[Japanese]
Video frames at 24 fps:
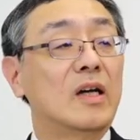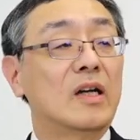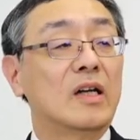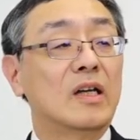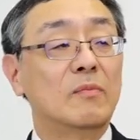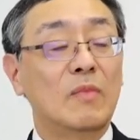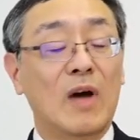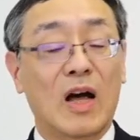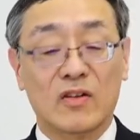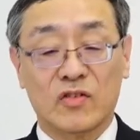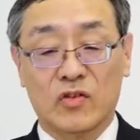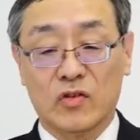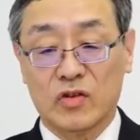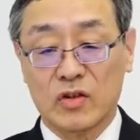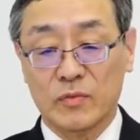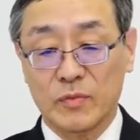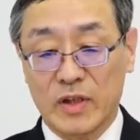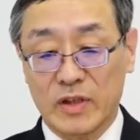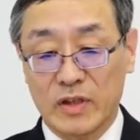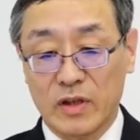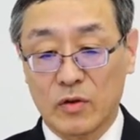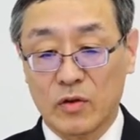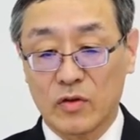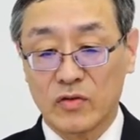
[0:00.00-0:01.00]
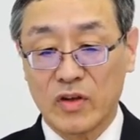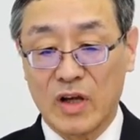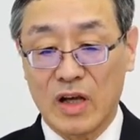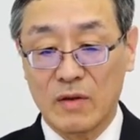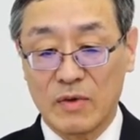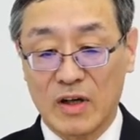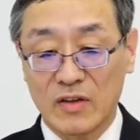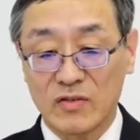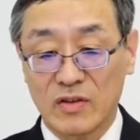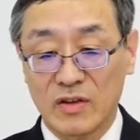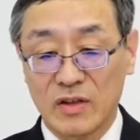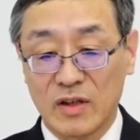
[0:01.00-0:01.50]
今進めてござ
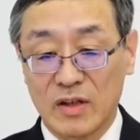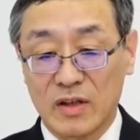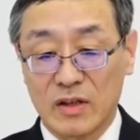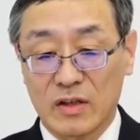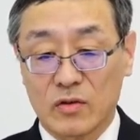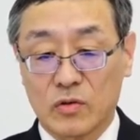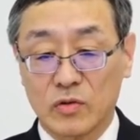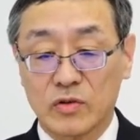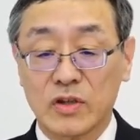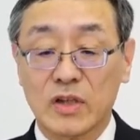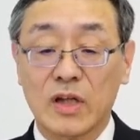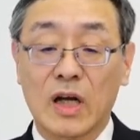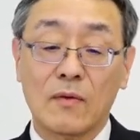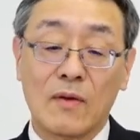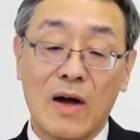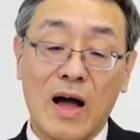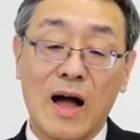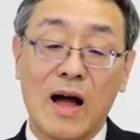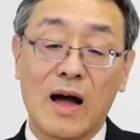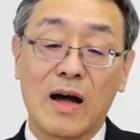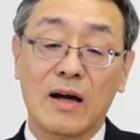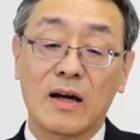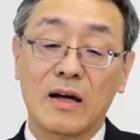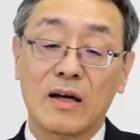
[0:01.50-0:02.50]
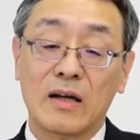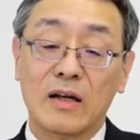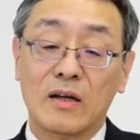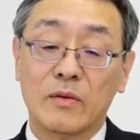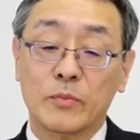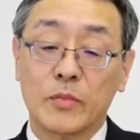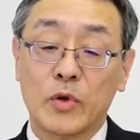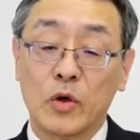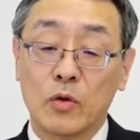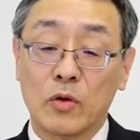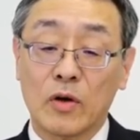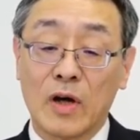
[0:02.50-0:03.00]
います。こちらは
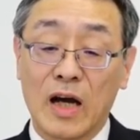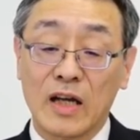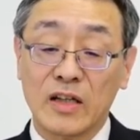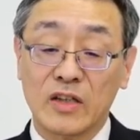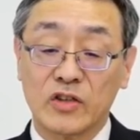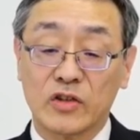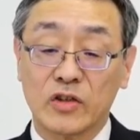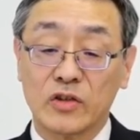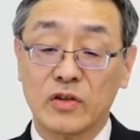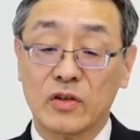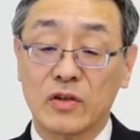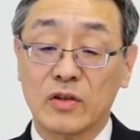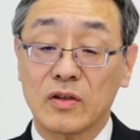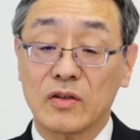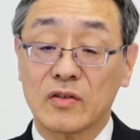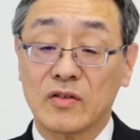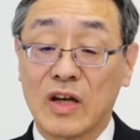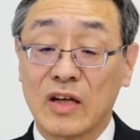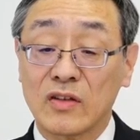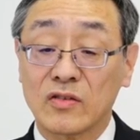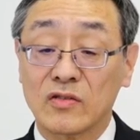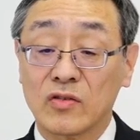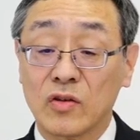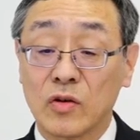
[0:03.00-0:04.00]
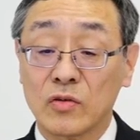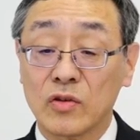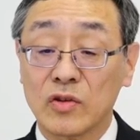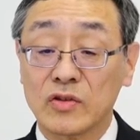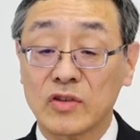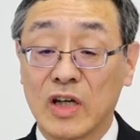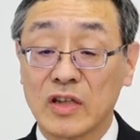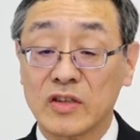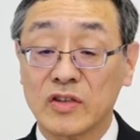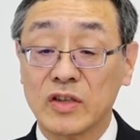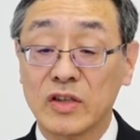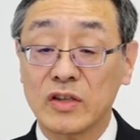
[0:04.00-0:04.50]
病害虫雑草の
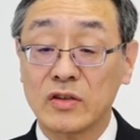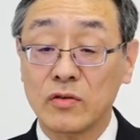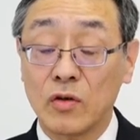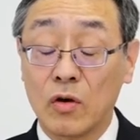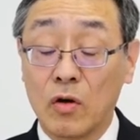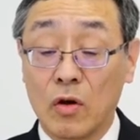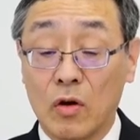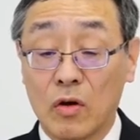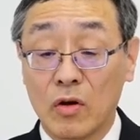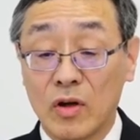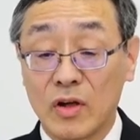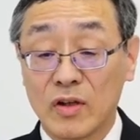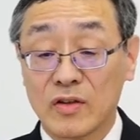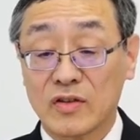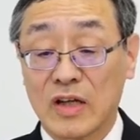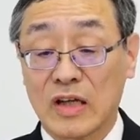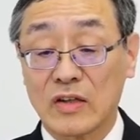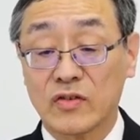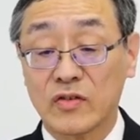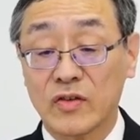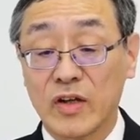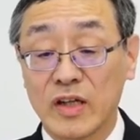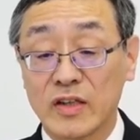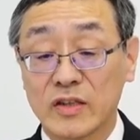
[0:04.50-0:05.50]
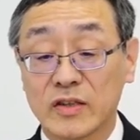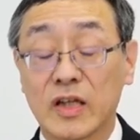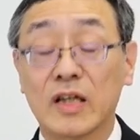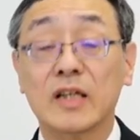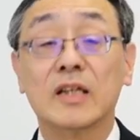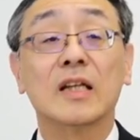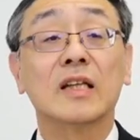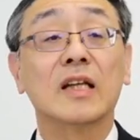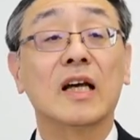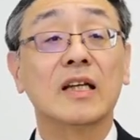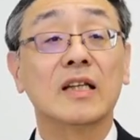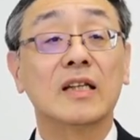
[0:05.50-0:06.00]
写真を撮影して
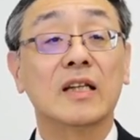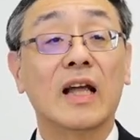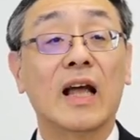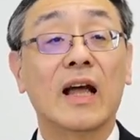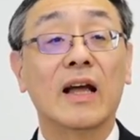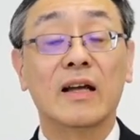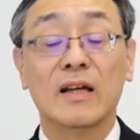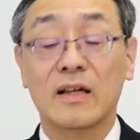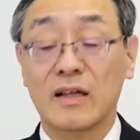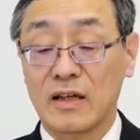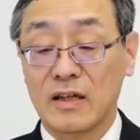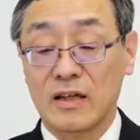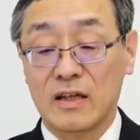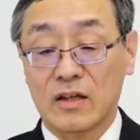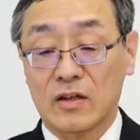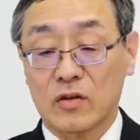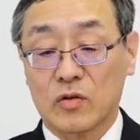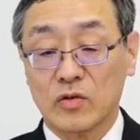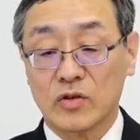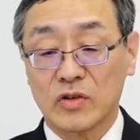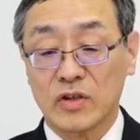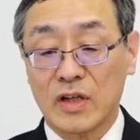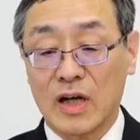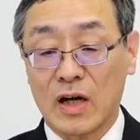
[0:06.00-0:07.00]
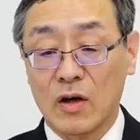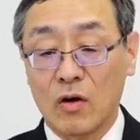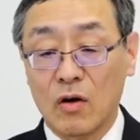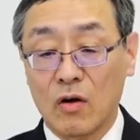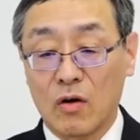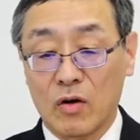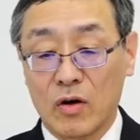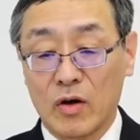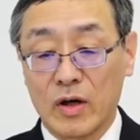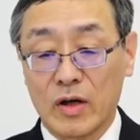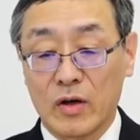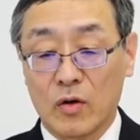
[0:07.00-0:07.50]
いただいてこちら
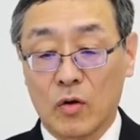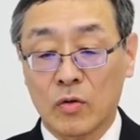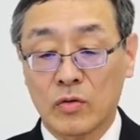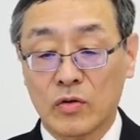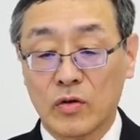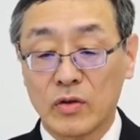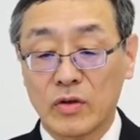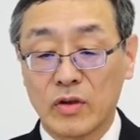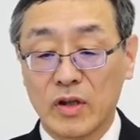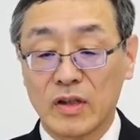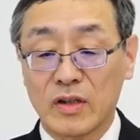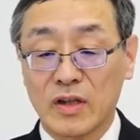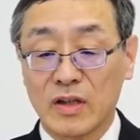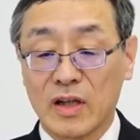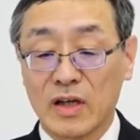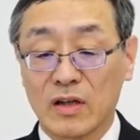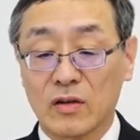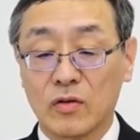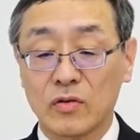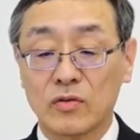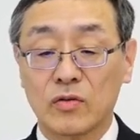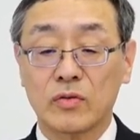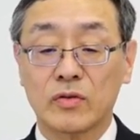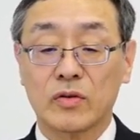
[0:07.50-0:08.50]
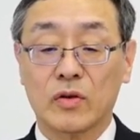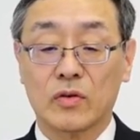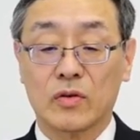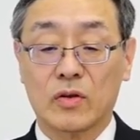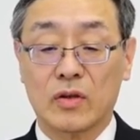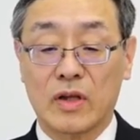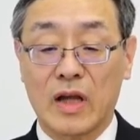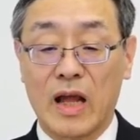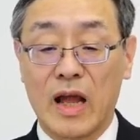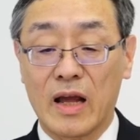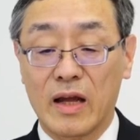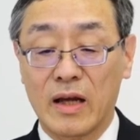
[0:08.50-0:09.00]
を送っていただくことによっ
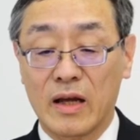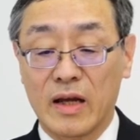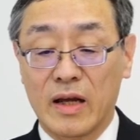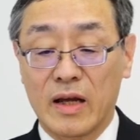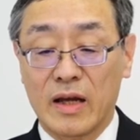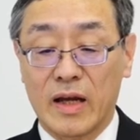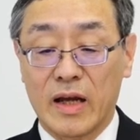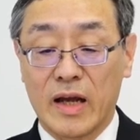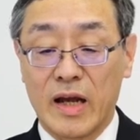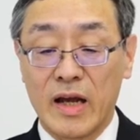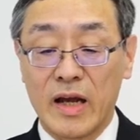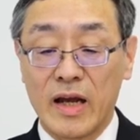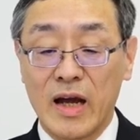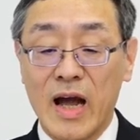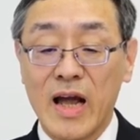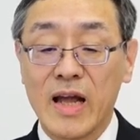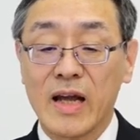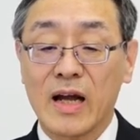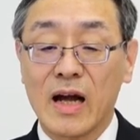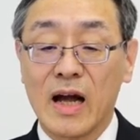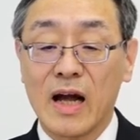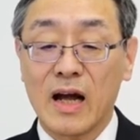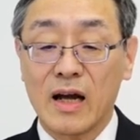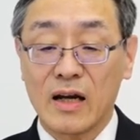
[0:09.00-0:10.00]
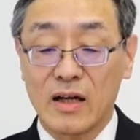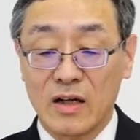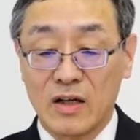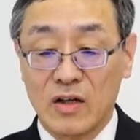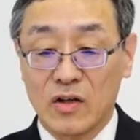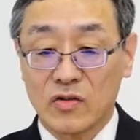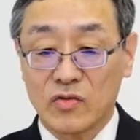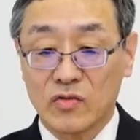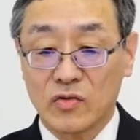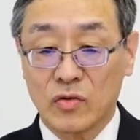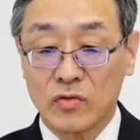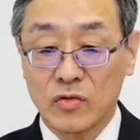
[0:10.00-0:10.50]
て AI が
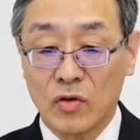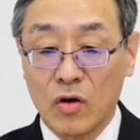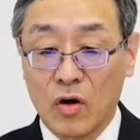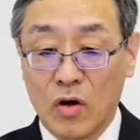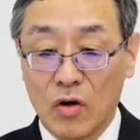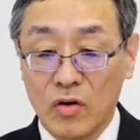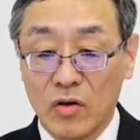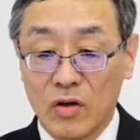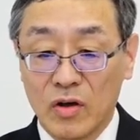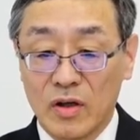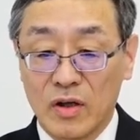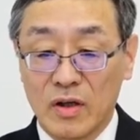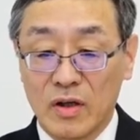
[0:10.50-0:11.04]
その